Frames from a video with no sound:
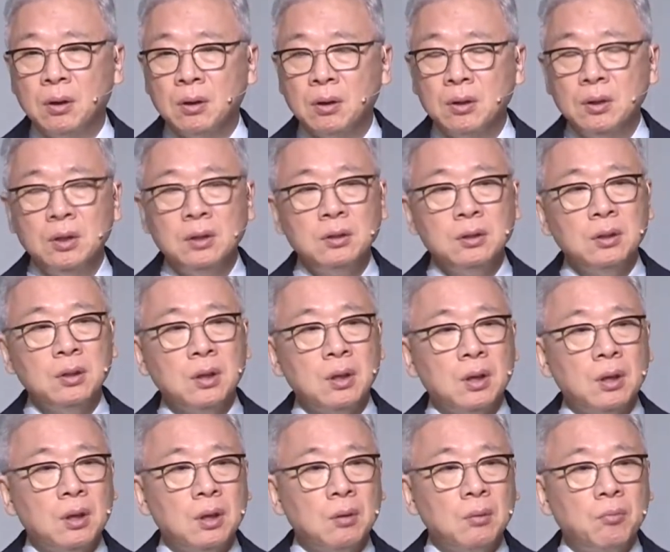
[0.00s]
그는
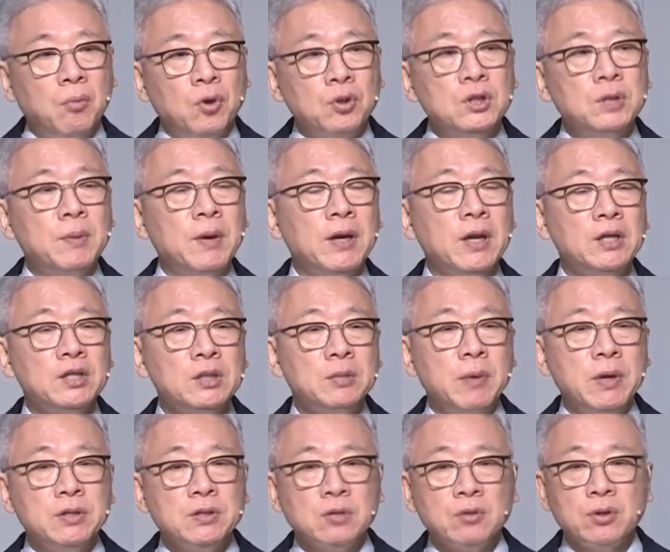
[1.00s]
보디발의
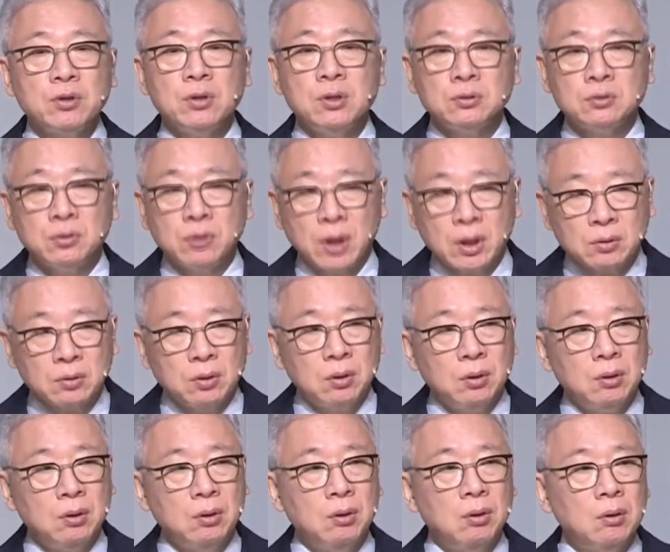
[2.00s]
집에 있어도
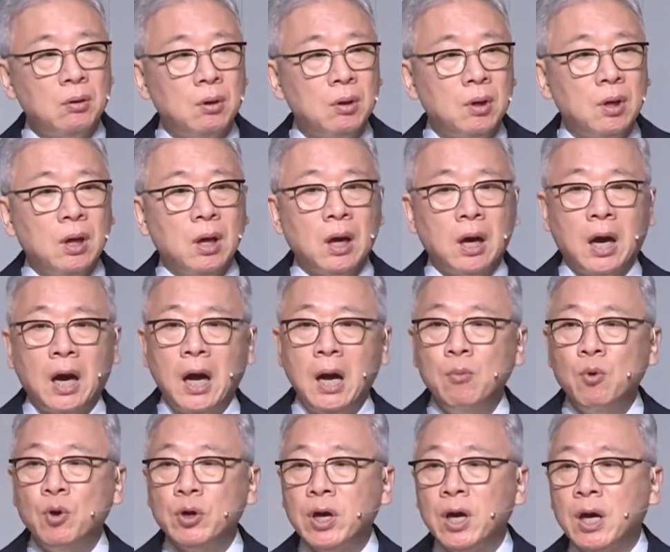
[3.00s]
형통했고
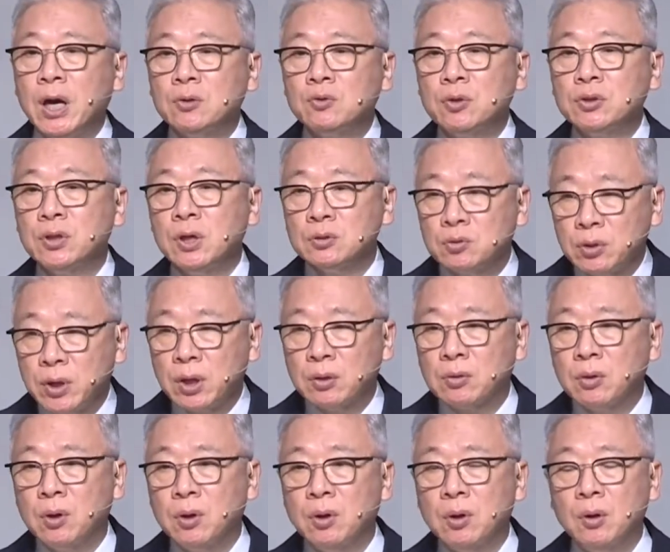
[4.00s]
감옥에 가도
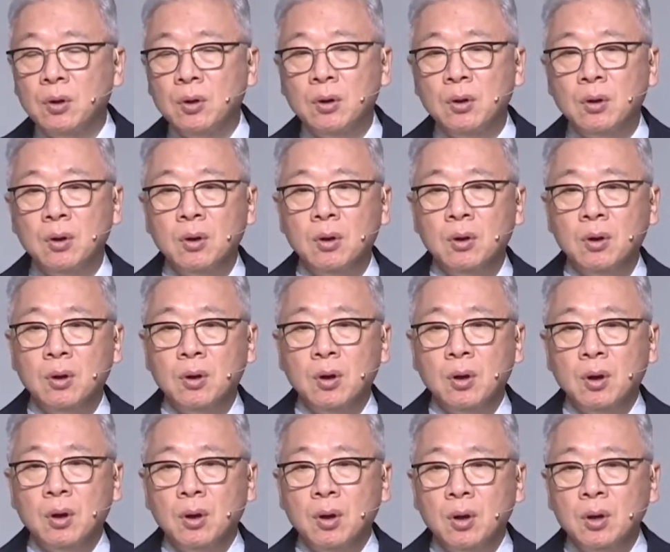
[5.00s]
형통했고
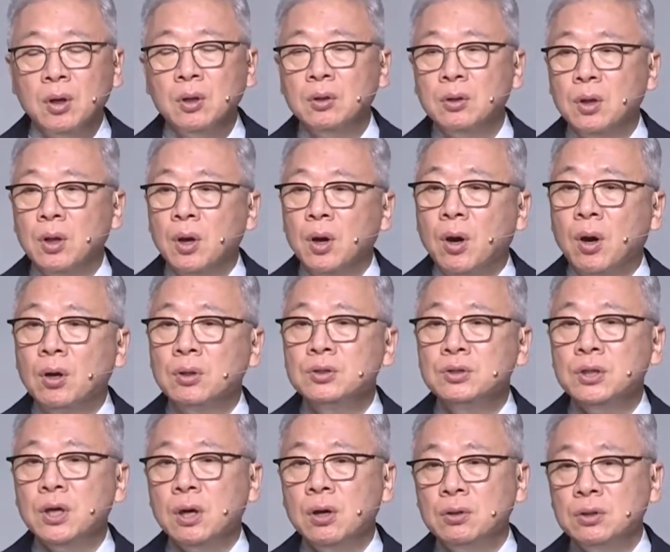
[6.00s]
그는
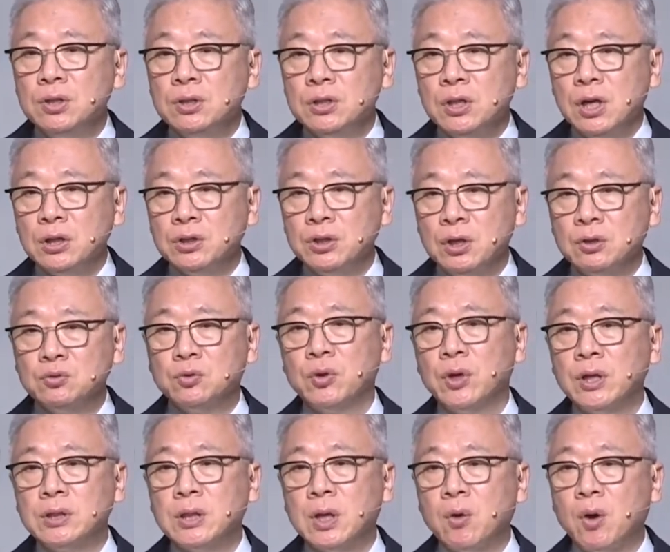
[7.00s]
언제 어디서나
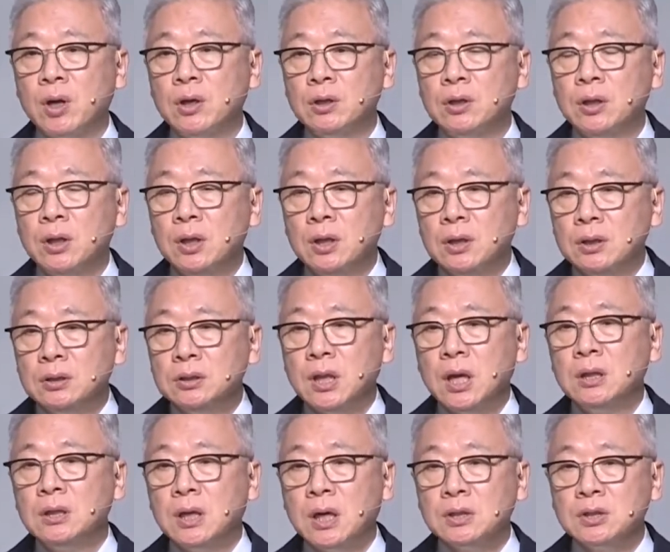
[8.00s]
형통했다고 하는 그
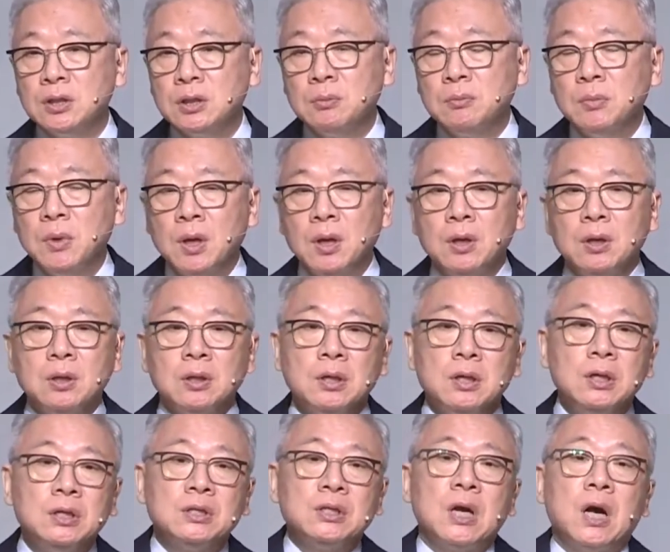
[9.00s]
단어가 지금
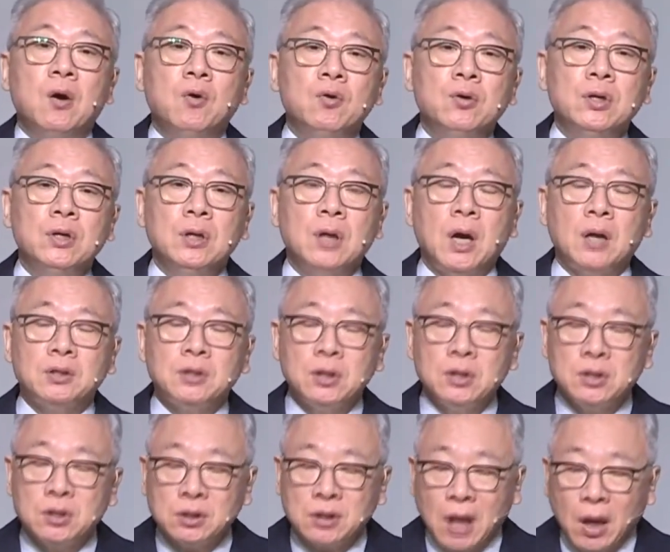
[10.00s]
이 사울이 아
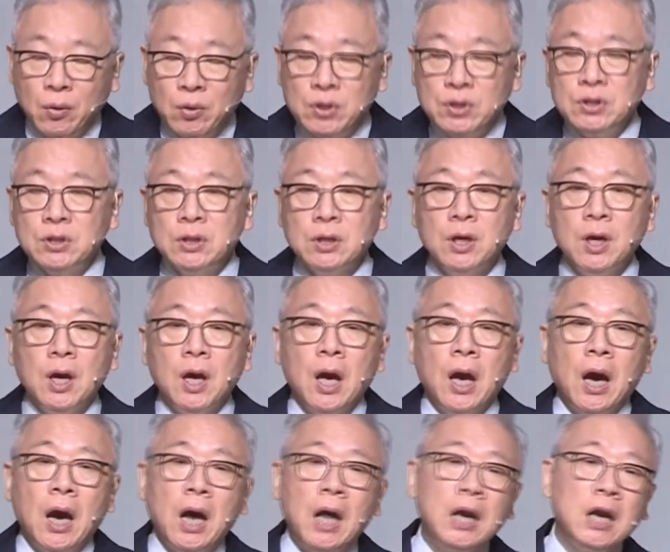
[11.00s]
저기 저 다윗이
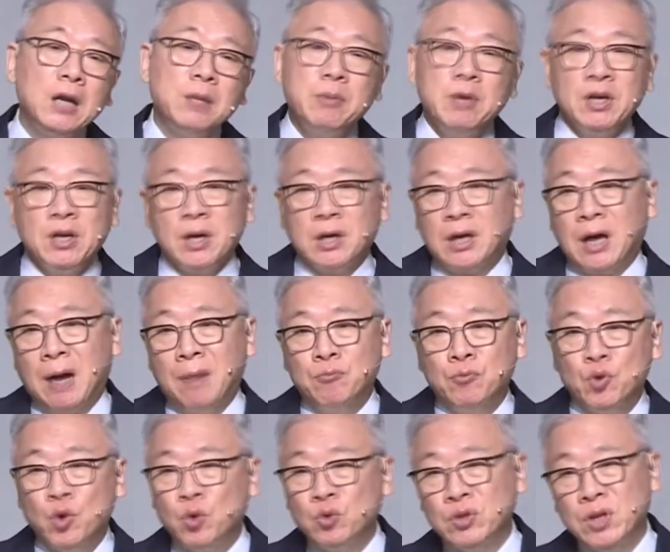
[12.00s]
하나님에게
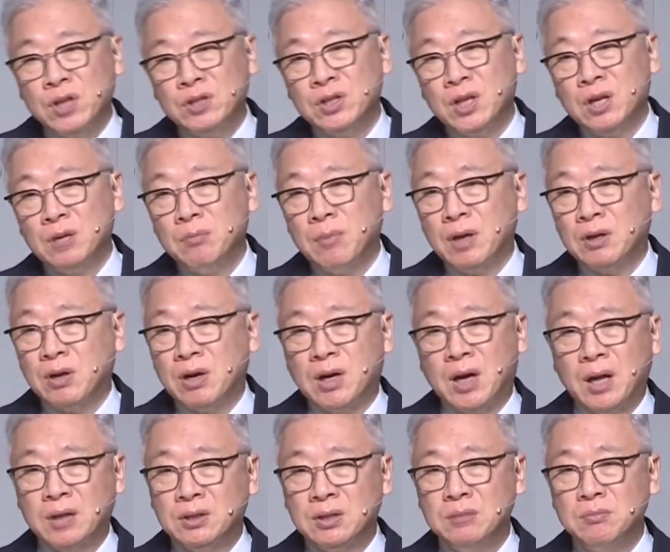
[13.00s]
감동됐다는 말과
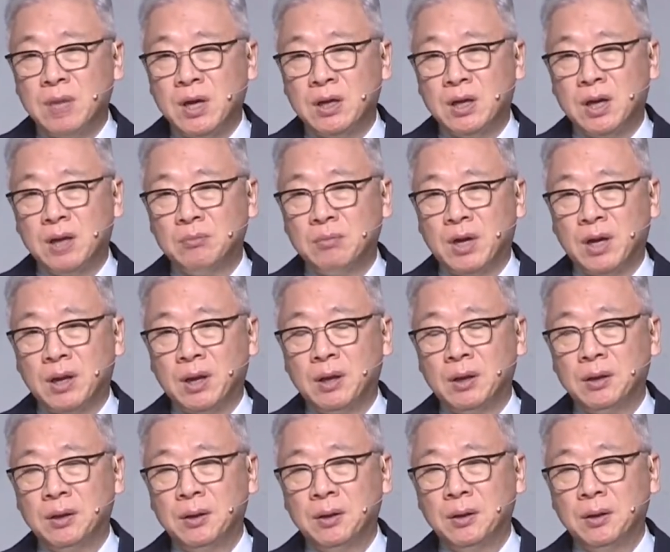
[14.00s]
같은 말이란 말이에요.